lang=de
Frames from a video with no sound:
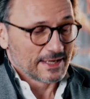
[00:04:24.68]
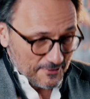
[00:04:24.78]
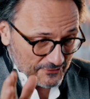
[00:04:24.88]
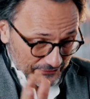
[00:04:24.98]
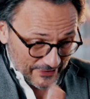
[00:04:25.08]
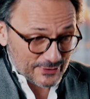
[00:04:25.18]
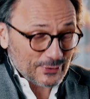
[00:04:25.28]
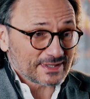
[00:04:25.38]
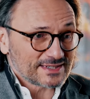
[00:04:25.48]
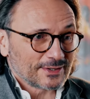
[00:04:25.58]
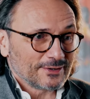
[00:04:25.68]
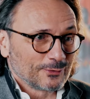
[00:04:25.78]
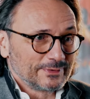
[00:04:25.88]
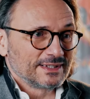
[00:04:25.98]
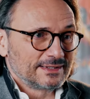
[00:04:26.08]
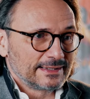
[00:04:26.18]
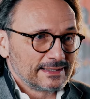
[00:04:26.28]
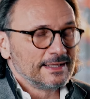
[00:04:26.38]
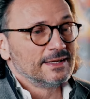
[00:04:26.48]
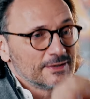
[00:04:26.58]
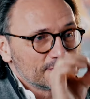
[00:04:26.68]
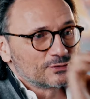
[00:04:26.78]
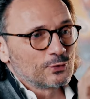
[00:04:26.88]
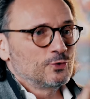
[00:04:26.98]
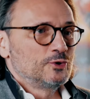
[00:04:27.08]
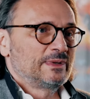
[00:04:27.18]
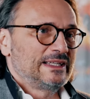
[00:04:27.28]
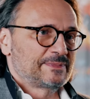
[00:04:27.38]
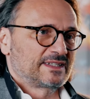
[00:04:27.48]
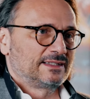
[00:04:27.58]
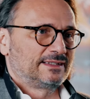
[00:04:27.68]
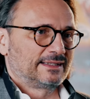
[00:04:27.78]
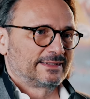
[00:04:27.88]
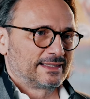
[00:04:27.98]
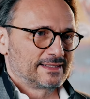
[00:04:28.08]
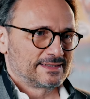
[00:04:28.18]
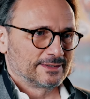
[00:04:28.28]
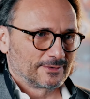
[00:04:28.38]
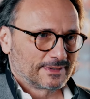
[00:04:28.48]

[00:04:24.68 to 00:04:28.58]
Verkürzter Untertitel, so überlebst du die Digitalisierung.